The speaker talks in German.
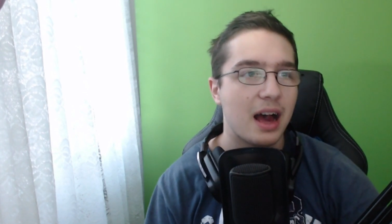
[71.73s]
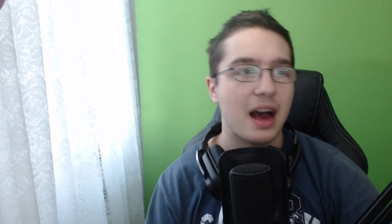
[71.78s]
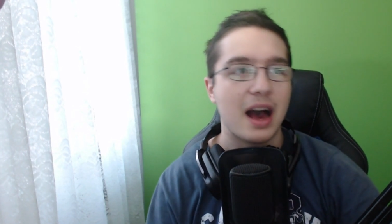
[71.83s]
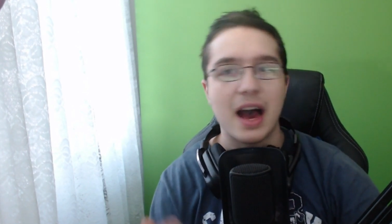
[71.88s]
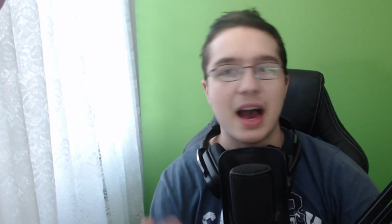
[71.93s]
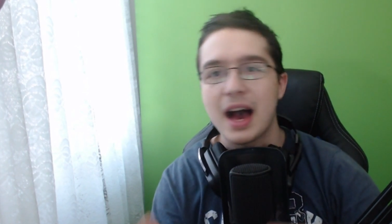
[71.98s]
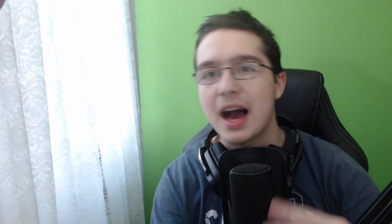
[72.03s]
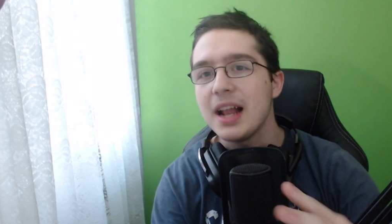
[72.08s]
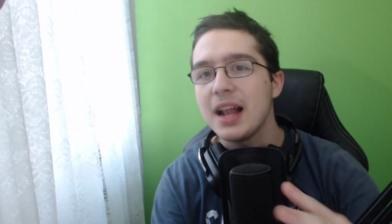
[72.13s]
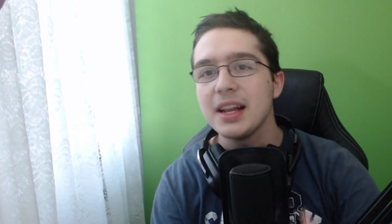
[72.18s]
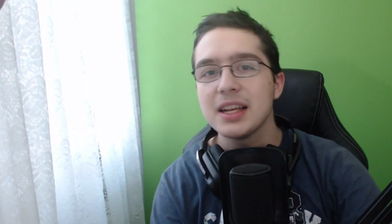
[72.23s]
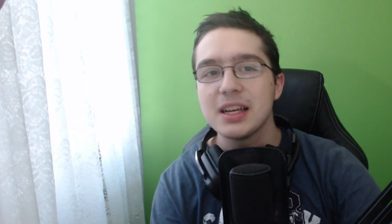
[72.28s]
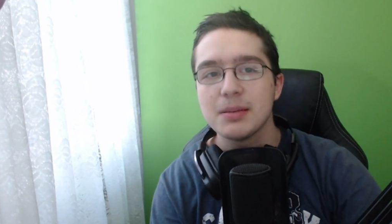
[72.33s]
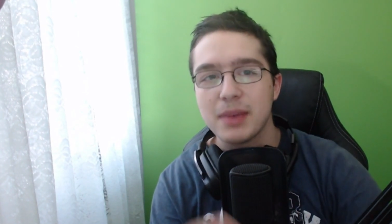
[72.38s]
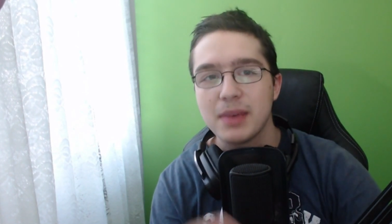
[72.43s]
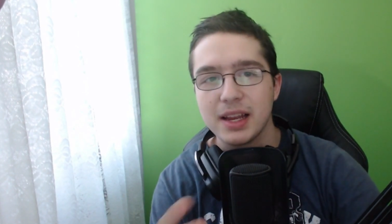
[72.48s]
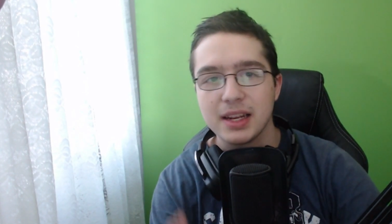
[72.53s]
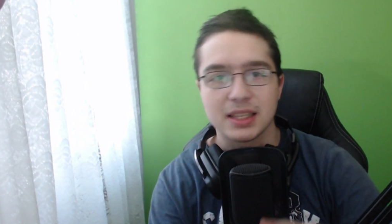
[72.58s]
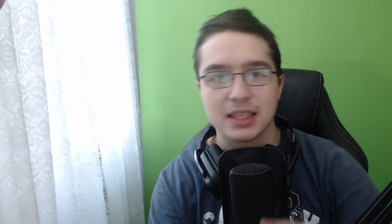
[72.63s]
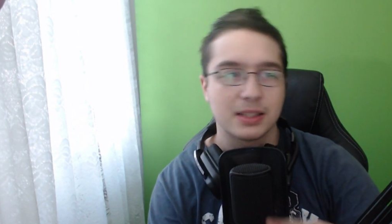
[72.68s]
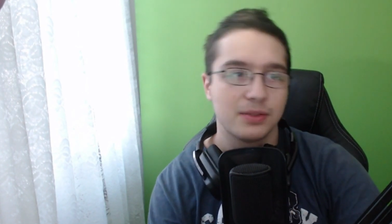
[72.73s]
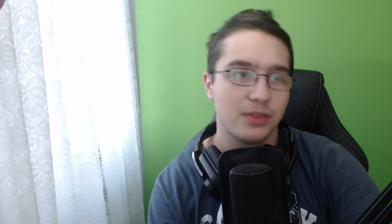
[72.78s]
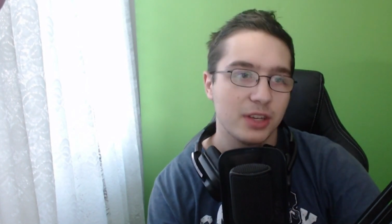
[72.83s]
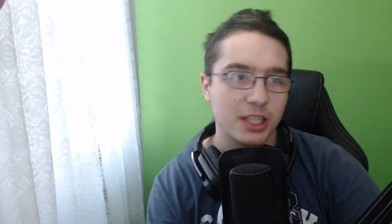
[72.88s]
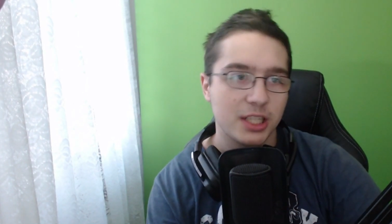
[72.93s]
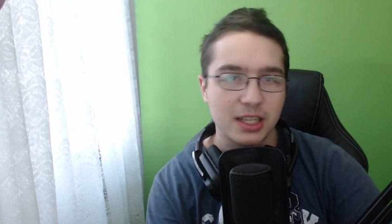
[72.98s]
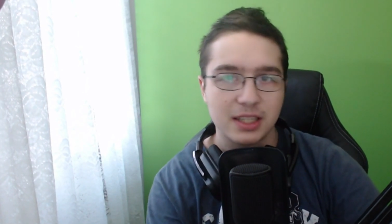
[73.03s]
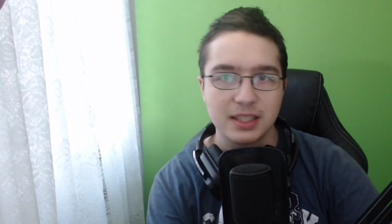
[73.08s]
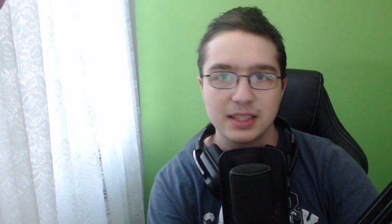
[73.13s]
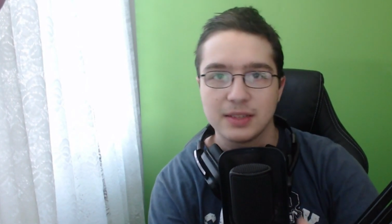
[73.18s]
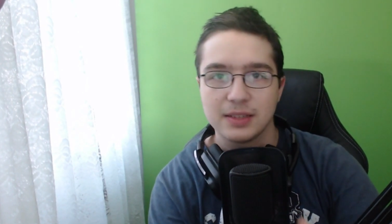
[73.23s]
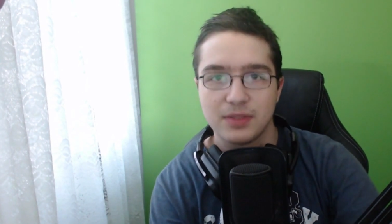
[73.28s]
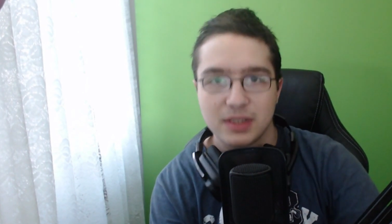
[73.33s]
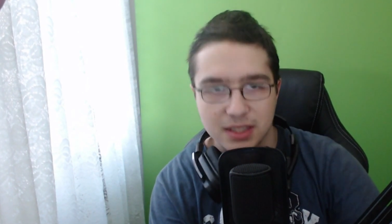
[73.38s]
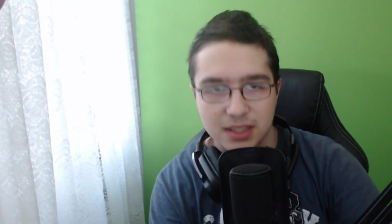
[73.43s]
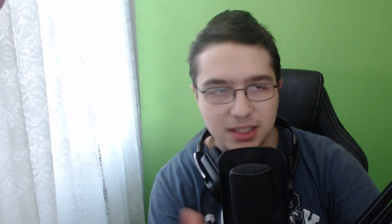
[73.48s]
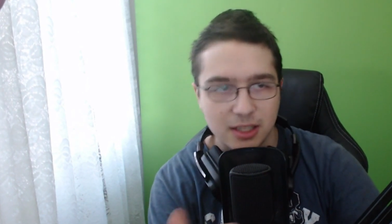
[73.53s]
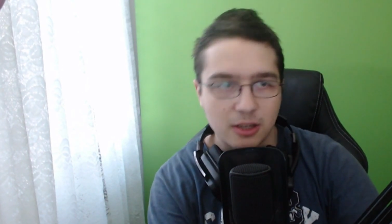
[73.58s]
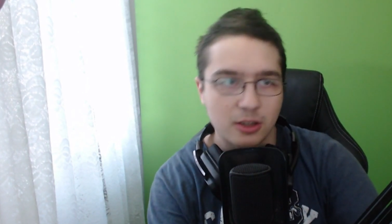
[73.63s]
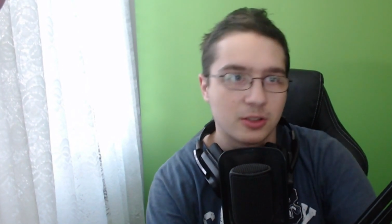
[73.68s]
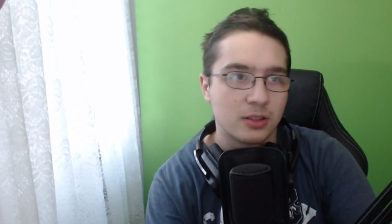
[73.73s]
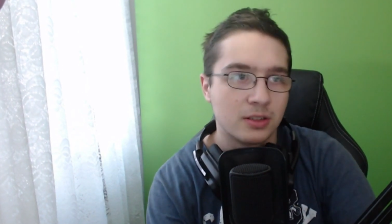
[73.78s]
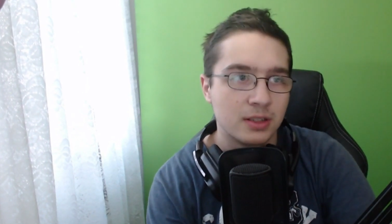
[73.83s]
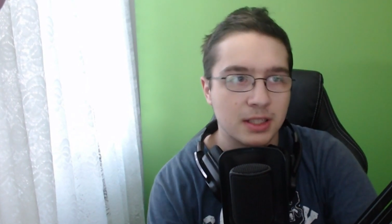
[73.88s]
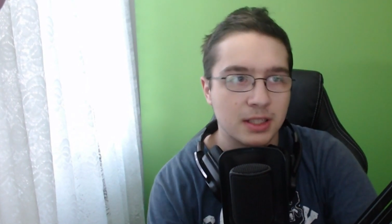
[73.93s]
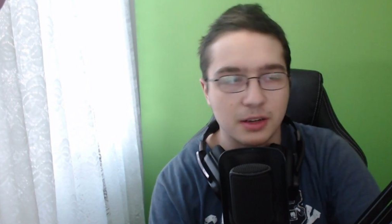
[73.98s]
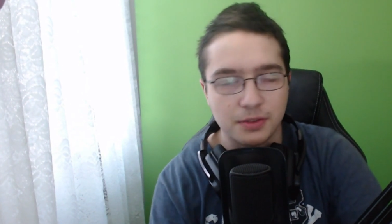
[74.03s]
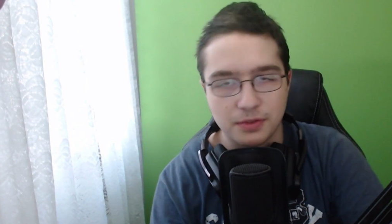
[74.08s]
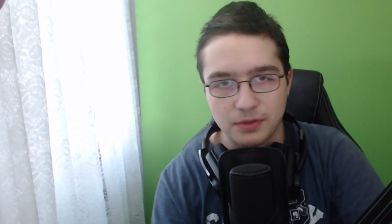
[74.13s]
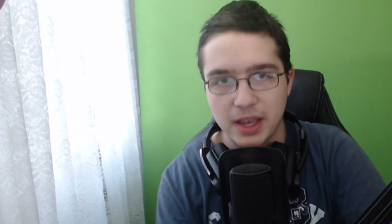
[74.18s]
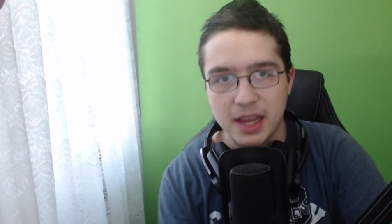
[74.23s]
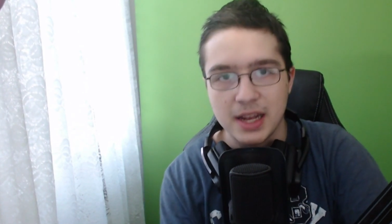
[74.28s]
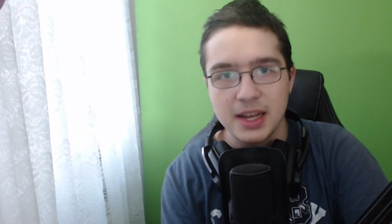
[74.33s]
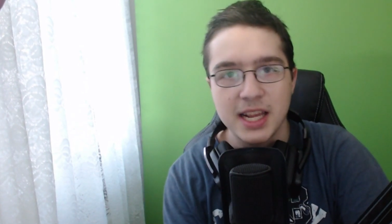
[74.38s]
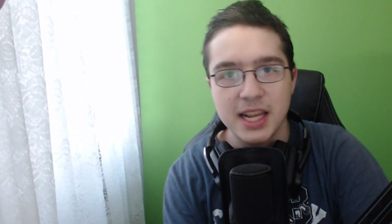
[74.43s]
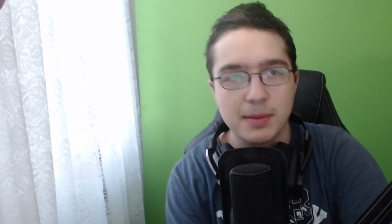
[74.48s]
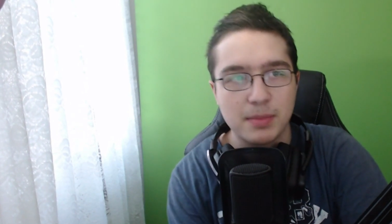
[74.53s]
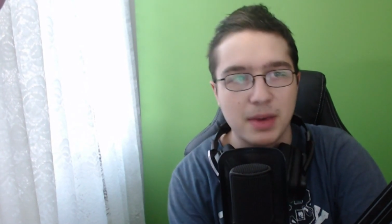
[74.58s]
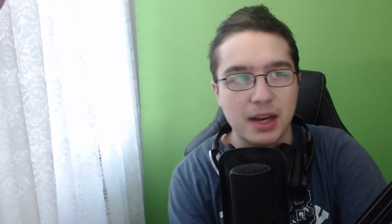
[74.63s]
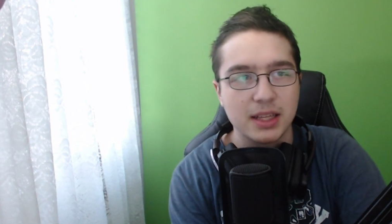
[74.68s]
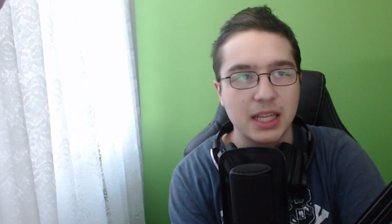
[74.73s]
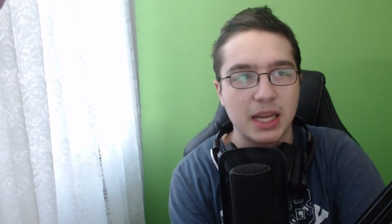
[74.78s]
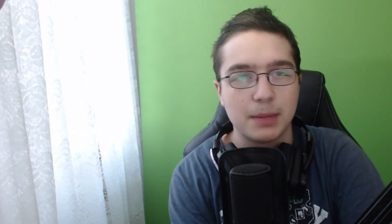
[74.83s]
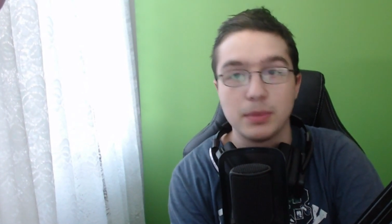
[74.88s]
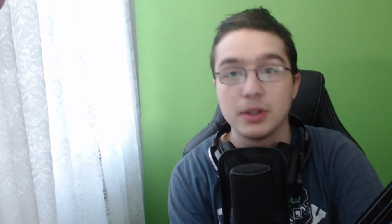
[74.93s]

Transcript: allgemein das Wichtigste, was ich auch sonst auf dem Handy gemacht habe,